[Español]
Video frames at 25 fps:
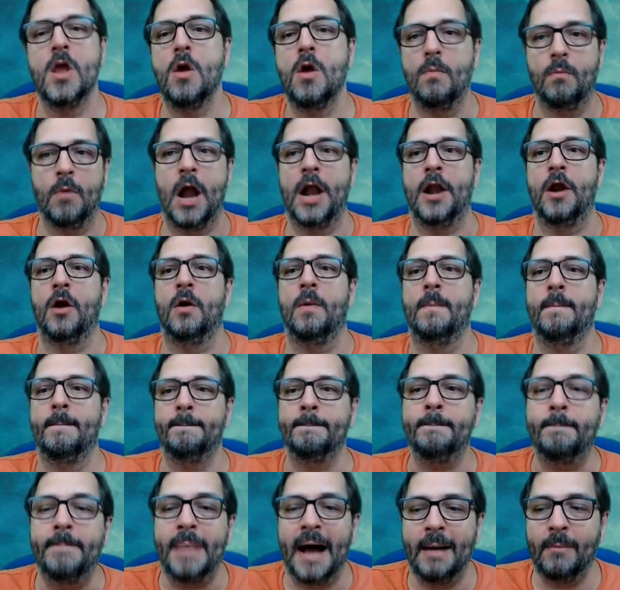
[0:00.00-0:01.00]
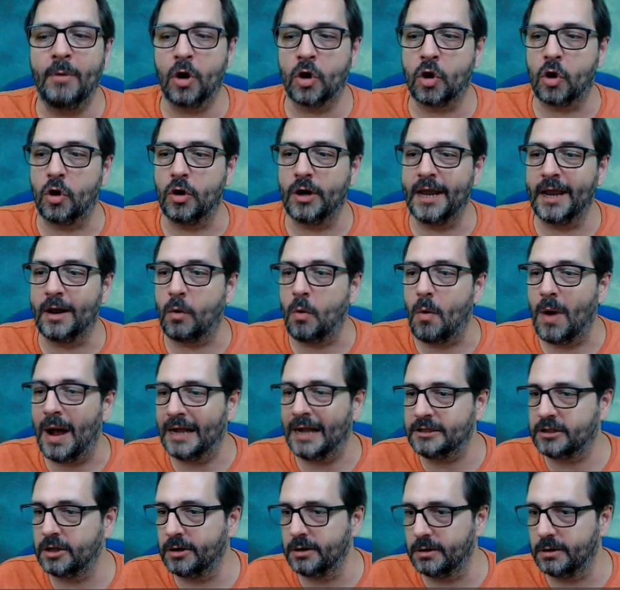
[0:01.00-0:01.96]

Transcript: Bueno, vamos con E4.